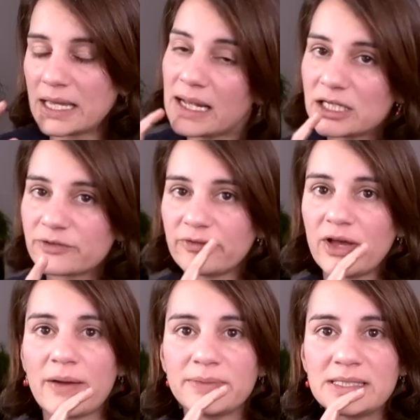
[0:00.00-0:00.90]
Et là, je vais
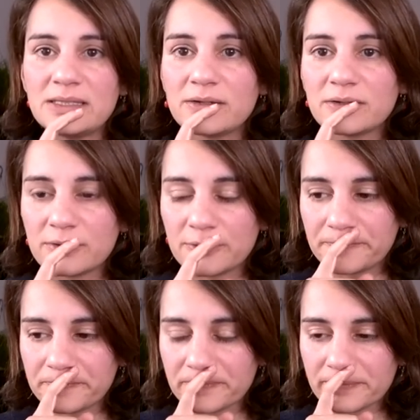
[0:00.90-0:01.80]
faire un petit
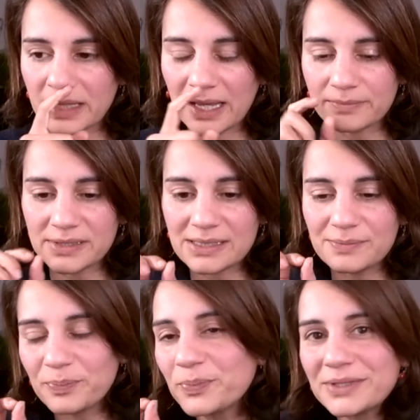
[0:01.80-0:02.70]
euh, un petit
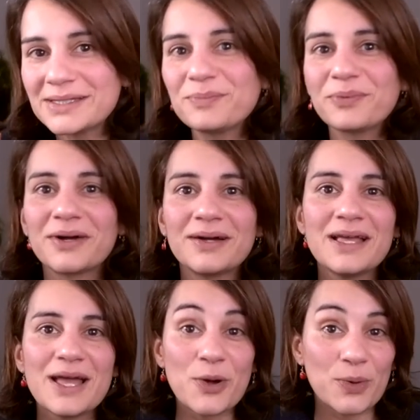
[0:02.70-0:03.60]
petit point.
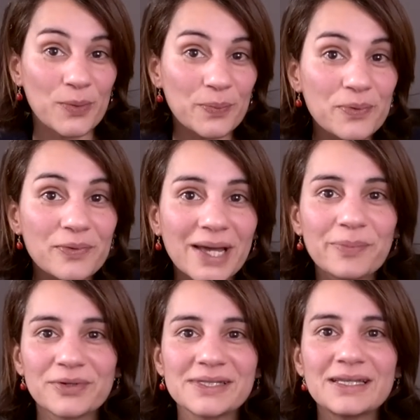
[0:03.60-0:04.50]
On pourrait
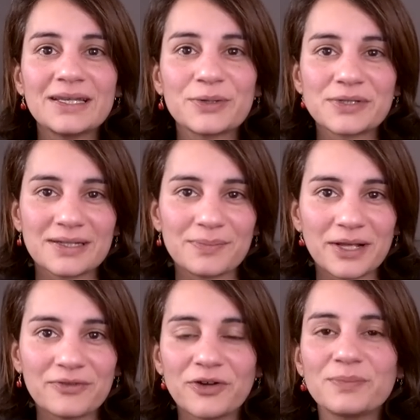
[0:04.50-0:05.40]
penser que c'est des
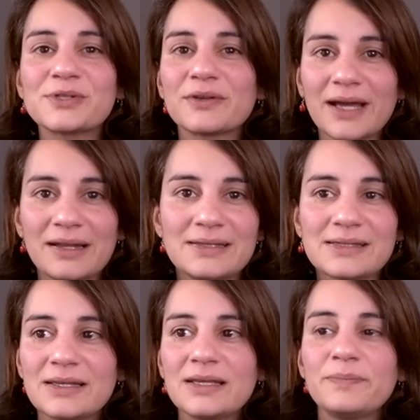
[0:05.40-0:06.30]
plateformes
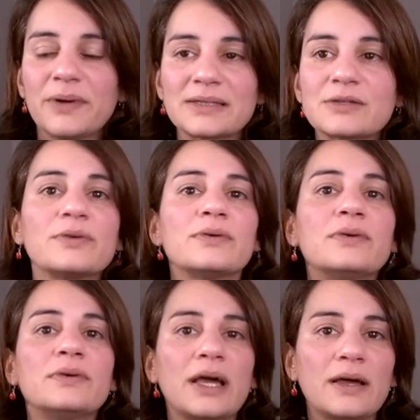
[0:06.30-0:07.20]
centralisées parce
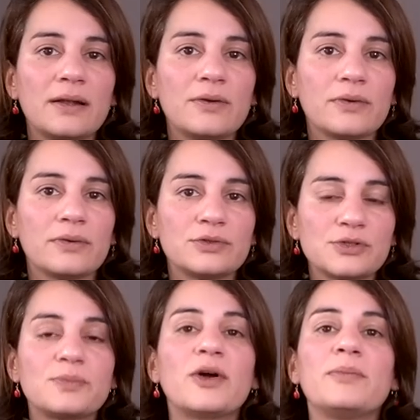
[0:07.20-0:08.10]
que elles euh,
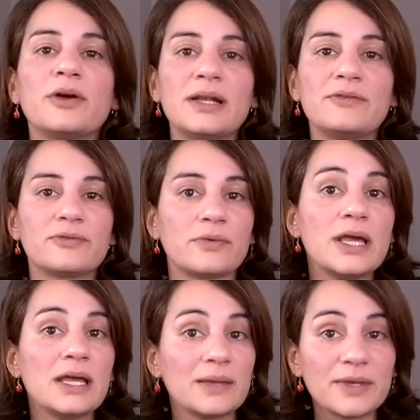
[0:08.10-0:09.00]
justement et bloquent les fonds.
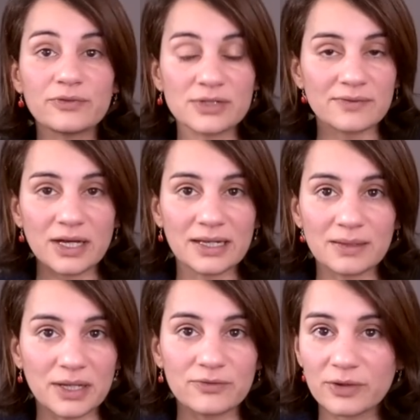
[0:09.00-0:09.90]
Eh bien, il faut savoir qu'il y a
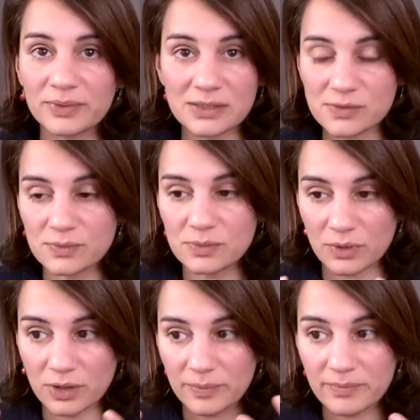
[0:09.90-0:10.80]
des plateformes qui sont
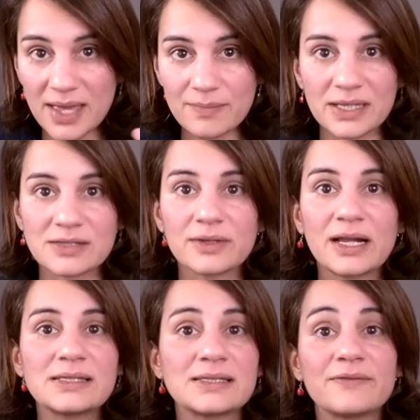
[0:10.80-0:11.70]
quand même
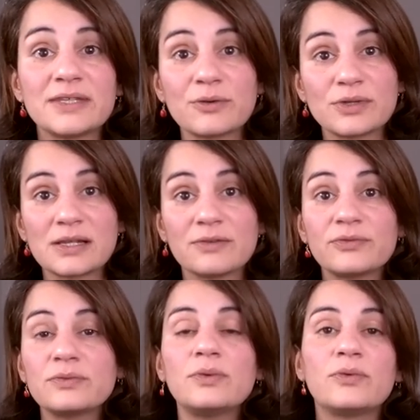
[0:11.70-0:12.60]
décentralisées. Ça veut dire que c'est les
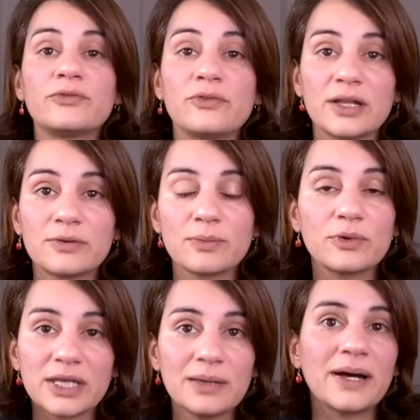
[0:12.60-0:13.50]
fonds vont être
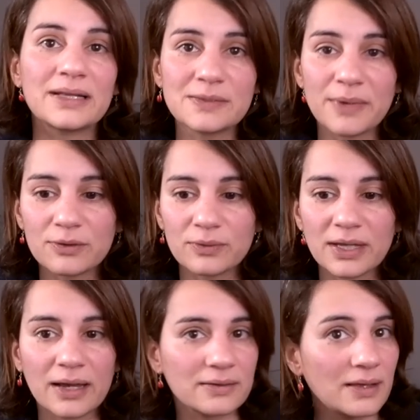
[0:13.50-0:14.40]
bloqués par des smart
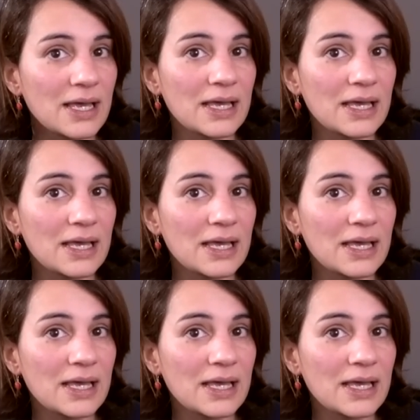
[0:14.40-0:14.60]
contracts.